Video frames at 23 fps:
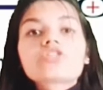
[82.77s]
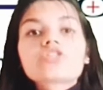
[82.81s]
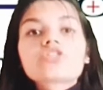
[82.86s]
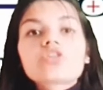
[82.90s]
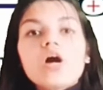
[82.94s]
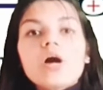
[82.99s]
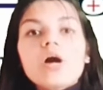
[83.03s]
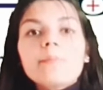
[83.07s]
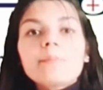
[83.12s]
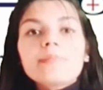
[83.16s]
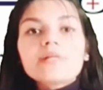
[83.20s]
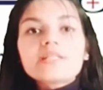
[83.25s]

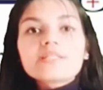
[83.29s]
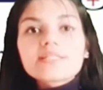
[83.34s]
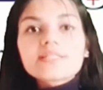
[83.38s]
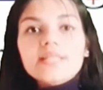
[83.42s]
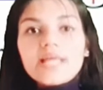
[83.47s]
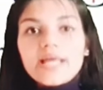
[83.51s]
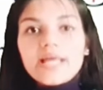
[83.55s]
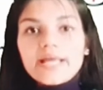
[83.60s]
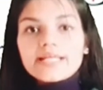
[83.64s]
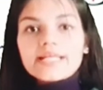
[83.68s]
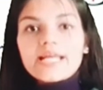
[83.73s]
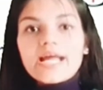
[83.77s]
टॉपर्स
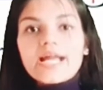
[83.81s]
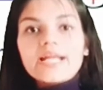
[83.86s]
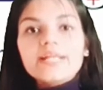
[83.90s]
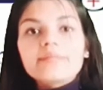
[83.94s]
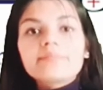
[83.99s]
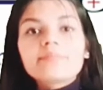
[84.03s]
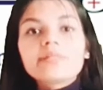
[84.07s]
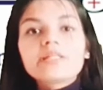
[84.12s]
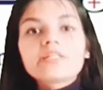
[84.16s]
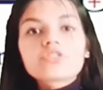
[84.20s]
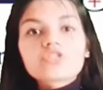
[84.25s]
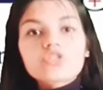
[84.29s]

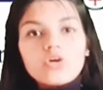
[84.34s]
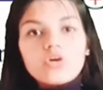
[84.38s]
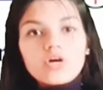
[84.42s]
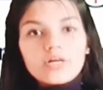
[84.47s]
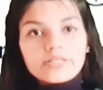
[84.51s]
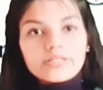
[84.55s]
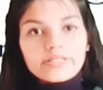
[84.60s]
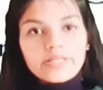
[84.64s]
एकेडमी डॉट